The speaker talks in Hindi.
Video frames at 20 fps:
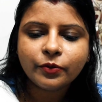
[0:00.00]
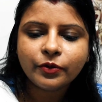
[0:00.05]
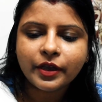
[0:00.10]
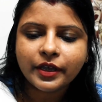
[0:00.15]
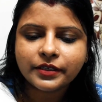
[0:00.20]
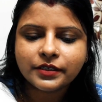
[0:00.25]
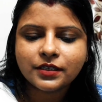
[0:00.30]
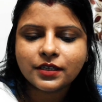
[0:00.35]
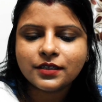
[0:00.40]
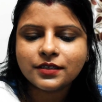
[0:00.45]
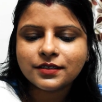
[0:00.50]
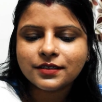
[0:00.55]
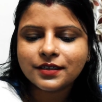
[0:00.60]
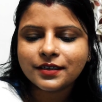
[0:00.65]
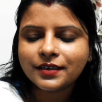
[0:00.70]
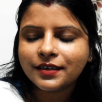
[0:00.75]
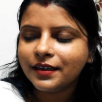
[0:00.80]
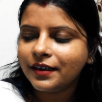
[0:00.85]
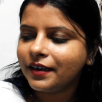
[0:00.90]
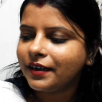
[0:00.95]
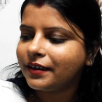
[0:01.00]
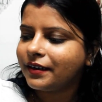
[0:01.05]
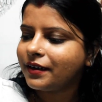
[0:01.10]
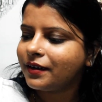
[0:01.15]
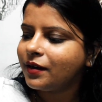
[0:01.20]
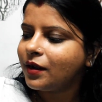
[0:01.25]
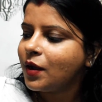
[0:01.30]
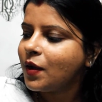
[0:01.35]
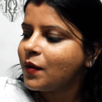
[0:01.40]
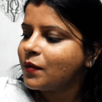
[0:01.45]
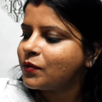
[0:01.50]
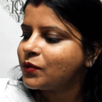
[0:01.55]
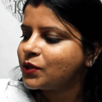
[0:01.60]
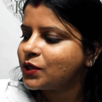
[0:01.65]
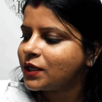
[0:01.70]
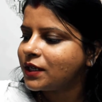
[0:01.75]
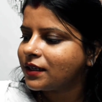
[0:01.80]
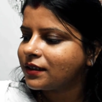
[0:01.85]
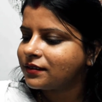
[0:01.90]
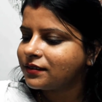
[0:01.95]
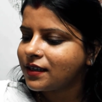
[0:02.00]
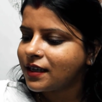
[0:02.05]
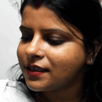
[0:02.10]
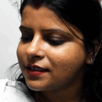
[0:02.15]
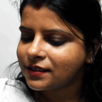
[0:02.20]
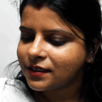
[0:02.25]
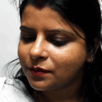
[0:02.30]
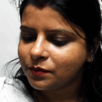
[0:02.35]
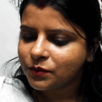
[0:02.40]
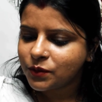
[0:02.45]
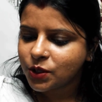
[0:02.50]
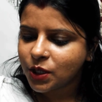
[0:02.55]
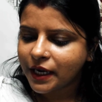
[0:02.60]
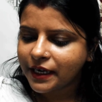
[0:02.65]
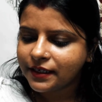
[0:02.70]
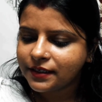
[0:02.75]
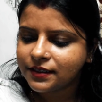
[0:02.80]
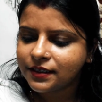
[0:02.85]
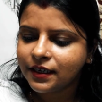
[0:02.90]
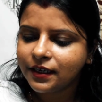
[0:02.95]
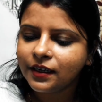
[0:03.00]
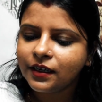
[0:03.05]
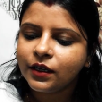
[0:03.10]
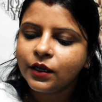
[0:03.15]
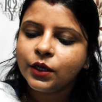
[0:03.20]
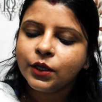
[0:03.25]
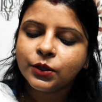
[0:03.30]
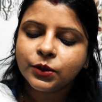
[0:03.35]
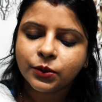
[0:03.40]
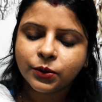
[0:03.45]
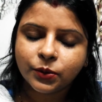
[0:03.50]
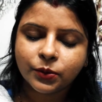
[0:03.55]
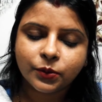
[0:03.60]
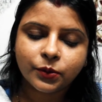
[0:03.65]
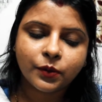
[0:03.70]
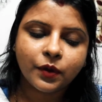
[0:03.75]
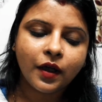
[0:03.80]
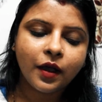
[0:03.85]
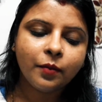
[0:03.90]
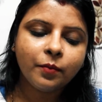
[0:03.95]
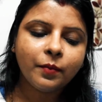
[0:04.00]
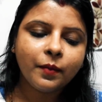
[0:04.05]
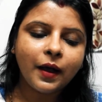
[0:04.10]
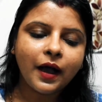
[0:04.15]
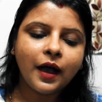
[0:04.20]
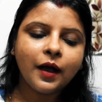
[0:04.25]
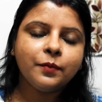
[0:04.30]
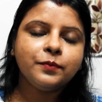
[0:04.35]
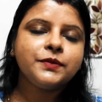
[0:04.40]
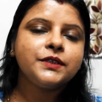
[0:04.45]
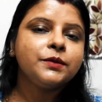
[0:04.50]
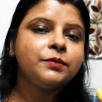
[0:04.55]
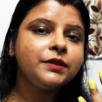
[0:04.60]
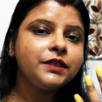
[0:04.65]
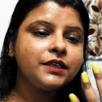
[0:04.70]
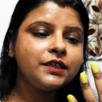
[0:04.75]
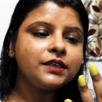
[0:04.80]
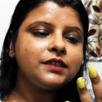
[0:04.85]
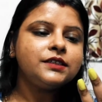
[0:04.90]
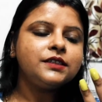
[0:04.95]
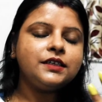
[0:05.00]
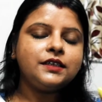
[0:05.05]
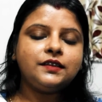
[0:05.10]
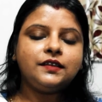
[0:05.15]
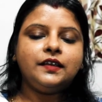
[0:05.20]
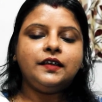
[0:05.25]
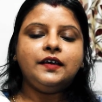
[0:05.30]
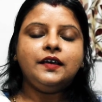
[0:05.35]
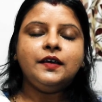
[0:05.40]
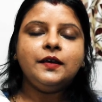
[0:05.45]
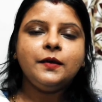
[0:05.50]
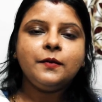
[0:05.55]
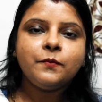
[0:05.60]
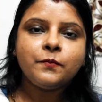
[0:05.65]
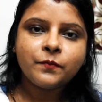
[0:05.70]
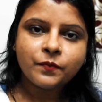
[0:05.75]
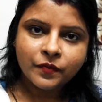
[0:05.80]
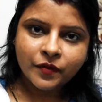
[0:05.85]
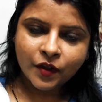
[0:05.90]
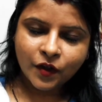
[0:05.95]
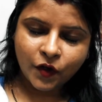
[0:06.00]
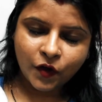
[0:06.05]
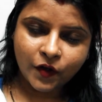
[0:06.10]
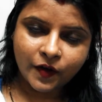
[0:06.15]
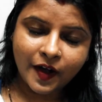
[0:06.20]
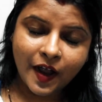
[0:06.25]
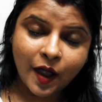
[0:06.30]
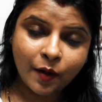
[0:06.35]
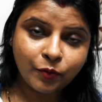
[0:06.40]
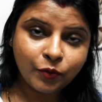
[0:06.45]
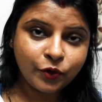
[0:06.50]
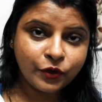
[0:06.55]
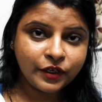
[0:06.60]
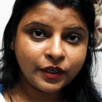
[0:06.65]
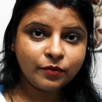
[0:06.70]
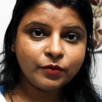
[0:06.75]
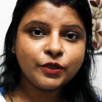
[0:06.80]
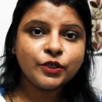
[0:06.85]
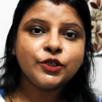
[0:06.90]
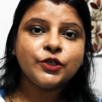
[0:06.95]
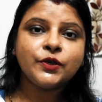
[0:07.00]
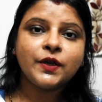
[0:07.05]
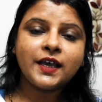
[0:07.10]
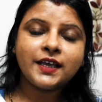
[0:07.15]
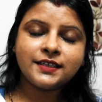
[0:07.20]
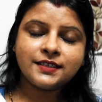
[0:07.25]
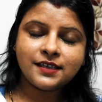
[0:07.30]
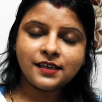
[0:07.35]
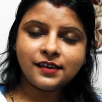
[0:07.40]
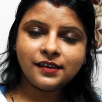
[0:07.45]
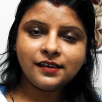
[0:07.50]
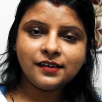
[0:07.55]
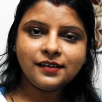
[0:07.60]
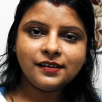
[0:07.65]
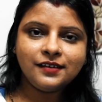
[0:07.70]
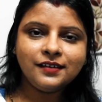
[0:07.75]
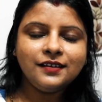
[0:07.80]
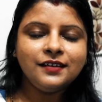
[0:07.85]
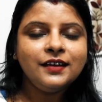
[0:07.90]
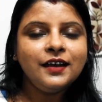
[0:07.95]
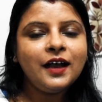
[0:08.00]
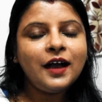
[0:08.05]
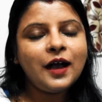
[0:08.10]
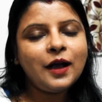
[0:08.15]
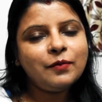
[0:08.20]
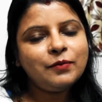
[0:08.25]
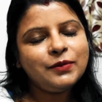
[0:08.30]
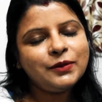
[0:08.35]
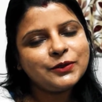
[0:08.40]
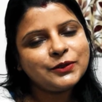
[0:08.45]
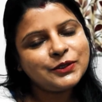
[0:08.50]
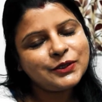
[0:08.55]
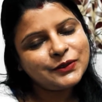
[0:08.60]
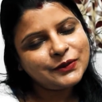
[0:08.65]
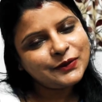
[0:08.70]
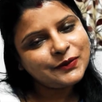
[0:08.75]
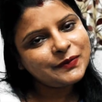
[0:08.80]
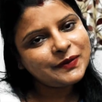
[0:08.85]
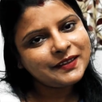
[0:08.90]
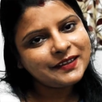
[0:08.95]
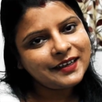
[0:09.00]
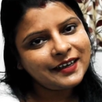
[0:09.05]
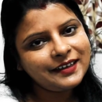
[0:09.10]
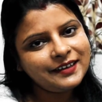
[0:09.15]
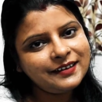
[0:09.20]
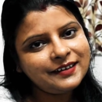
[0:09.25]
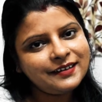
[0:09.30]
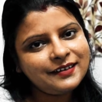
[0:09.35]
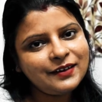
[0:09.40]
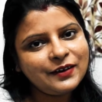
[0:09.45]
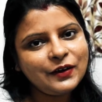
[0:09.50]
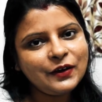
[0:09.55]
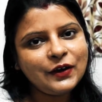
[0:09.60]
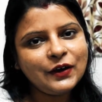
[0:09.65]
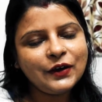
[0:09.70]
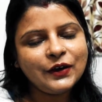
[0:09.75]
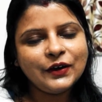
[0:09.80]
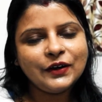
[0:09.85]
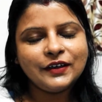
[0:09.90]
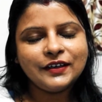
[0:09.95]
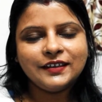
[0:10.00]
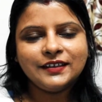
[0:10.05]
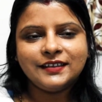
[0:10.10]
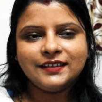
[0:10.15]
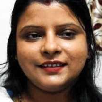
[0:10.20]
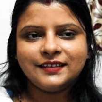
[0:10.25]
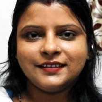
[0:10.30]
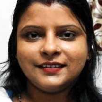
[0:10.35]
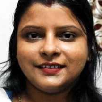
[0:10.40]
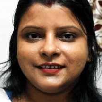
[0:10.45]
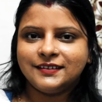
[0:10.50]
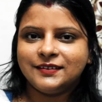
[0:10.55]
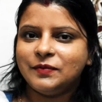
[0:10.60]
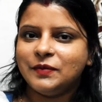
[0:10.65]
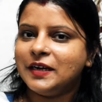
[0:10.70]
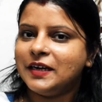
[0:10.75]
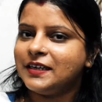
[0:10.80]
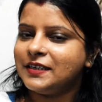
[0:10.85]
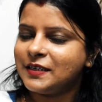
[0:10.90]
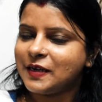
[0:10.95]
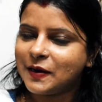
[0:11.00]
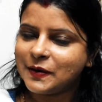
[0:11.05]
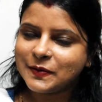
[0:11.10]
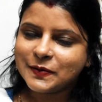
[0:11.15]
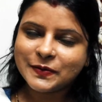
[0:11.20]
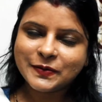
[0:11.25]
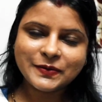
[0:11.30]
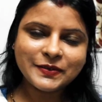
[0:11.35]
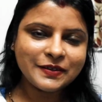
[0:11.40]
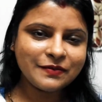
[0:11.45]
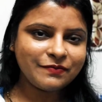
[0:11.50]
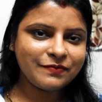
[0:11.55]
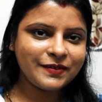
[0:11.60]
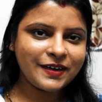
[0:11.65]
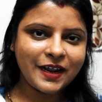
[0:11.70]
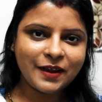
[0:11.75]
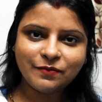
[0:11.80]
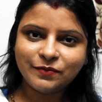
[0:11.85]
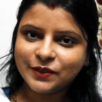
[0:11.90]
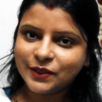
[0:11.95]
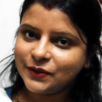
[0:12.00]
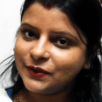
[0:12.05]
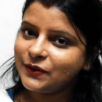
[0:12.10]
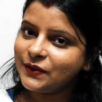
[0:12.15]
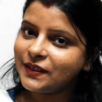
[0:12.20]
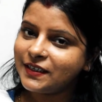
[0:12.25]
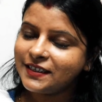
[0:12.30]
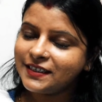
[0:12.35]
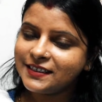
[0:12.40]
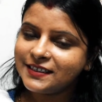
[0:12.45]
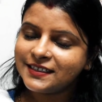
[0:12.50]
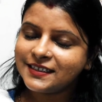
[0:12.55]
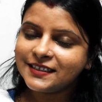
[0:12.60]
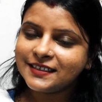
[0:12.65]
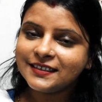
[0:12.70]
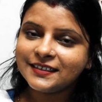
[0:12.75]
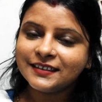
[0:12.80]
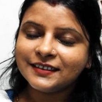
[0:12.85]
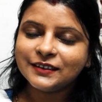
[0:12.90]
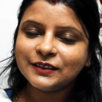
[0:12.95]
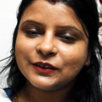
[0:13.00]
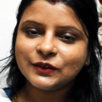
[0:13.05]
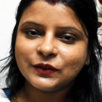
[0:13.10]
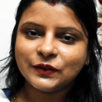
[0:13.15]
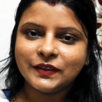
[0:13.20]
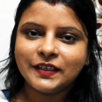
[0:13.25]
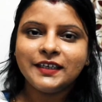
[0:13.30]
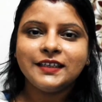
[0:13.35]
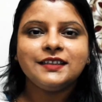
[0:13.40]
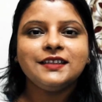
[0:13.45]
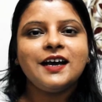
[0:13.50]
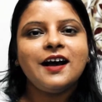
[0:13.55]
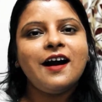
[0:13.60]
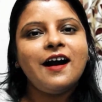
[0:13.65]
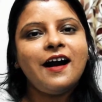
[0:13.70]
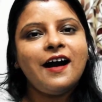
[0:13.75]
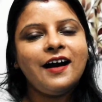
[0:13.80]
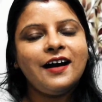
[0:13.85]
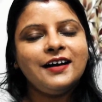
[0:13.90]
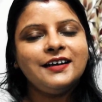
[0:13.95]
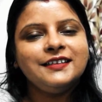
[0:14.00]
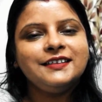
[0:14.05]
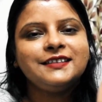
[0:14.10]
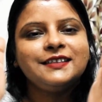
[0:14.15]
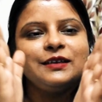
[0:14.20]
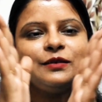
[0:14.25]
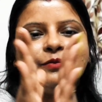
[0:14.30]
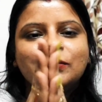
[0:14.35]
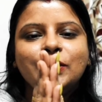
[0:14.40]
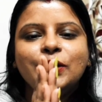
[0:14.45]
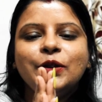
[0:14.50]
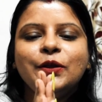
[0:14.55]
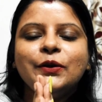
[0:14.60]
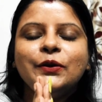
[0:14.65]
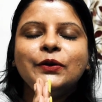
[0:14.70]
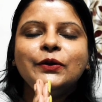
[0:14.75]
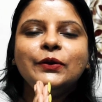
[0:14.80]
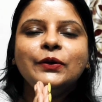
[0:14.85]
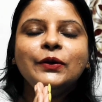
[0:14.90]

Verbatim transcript: फैशन से रिलेटेड मुझे लगता है सब जायज़ है तो हम आपसे भी कर सकते हैं और आपको ये वीडियो कैसा लगा आप तो ज़रूर बताइएगा और मेरे चैनल को सब्सक्राइब ज़रूर कीजिएगा तो ये था आज का वीडियो